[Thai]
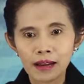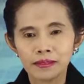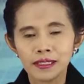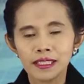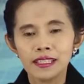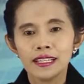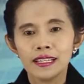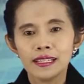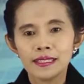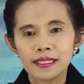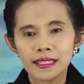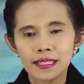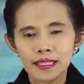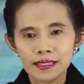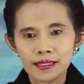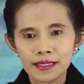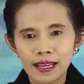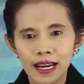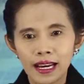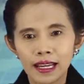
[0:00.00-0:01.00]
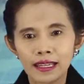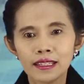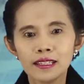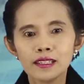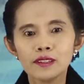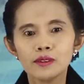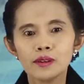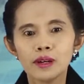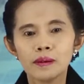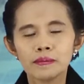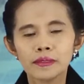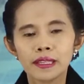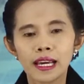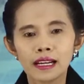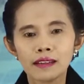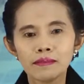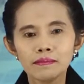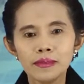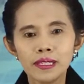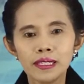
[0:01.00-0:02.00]
พสีสันรวม
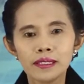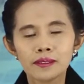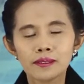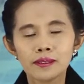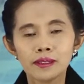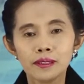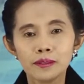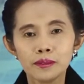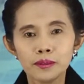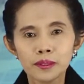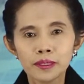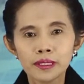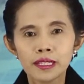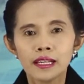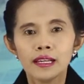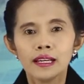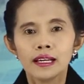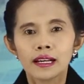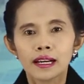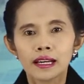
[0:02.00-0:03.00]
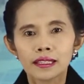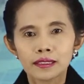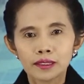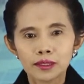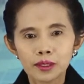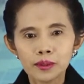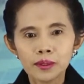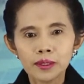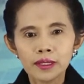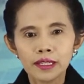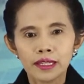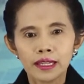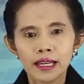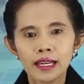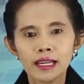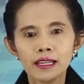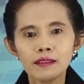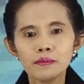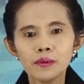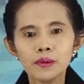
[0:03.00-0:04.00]
ทั้งมีกลยุทธ์ กระตุ้น
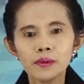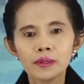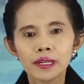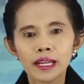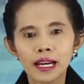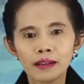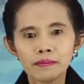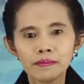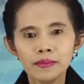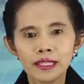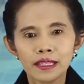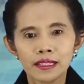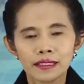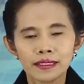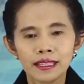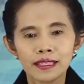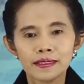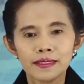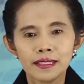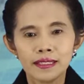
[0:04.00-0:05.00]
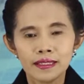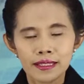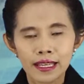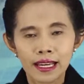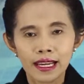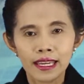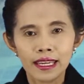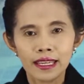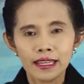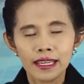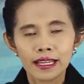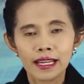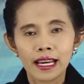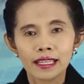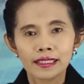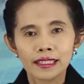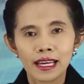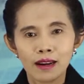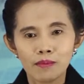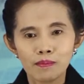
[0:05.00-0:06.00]
ให้ผู้รับเนี่ยตัดสินใจใน
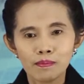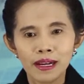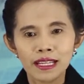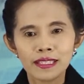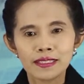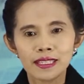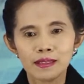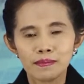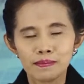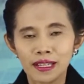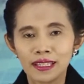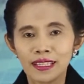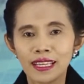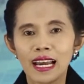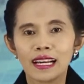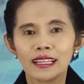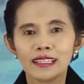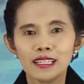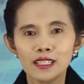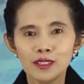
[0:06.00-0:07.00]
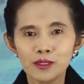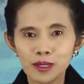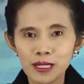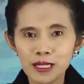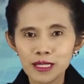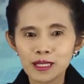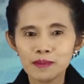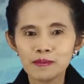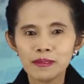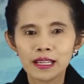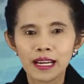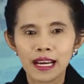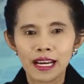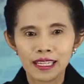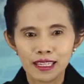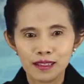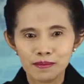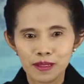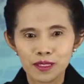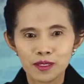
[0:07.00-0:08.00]
การทำบางสิ่งบางอย่างได้ด้วยใช่ไหมคะ
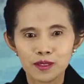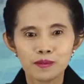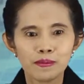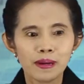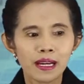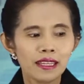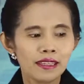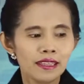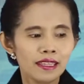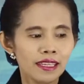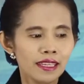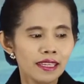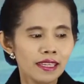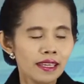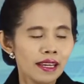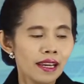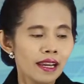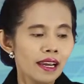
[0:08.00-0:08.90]
ในปัจจุบันนี้